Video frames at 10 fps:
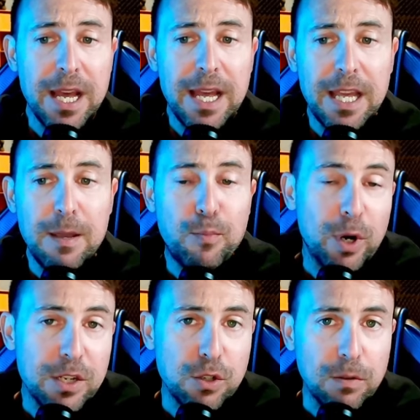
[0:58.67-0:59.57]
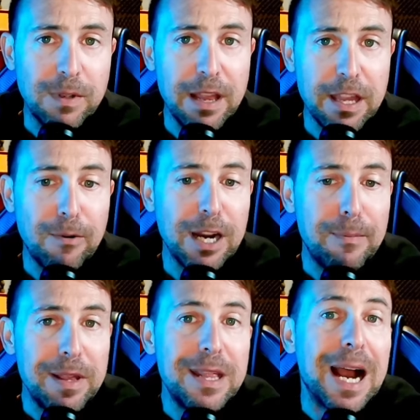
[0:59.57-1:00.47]
y por eso lanzaba
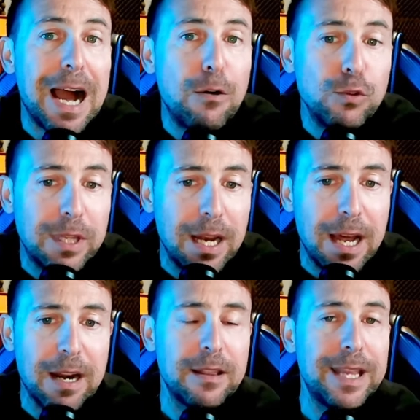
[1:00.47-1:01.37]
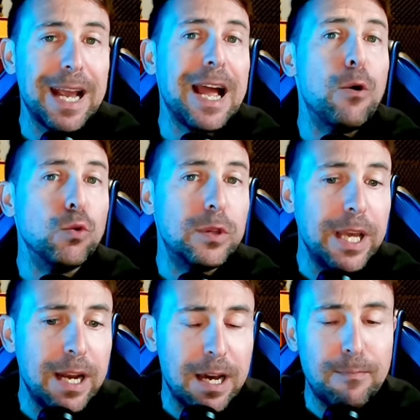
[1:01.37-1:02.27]
una medida cautelar de
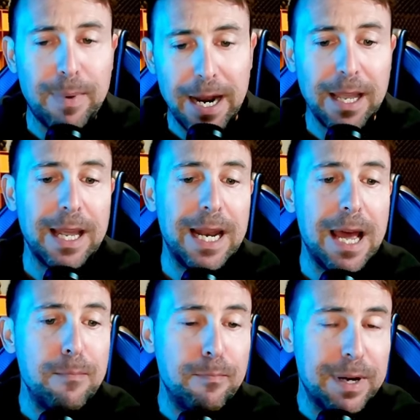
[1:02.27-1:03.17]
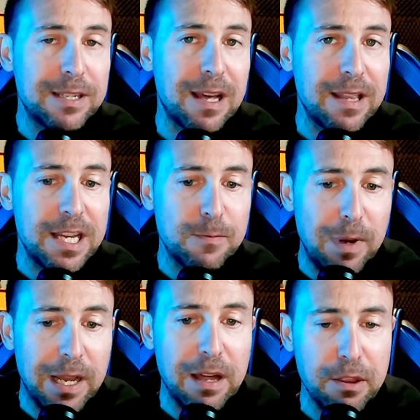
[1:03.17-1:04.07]
cautela para que la empresa de
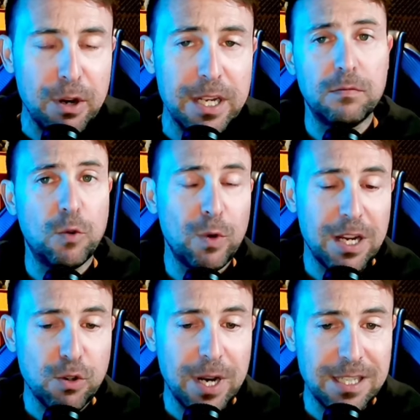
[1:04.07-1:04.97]
explicaciones, unas horas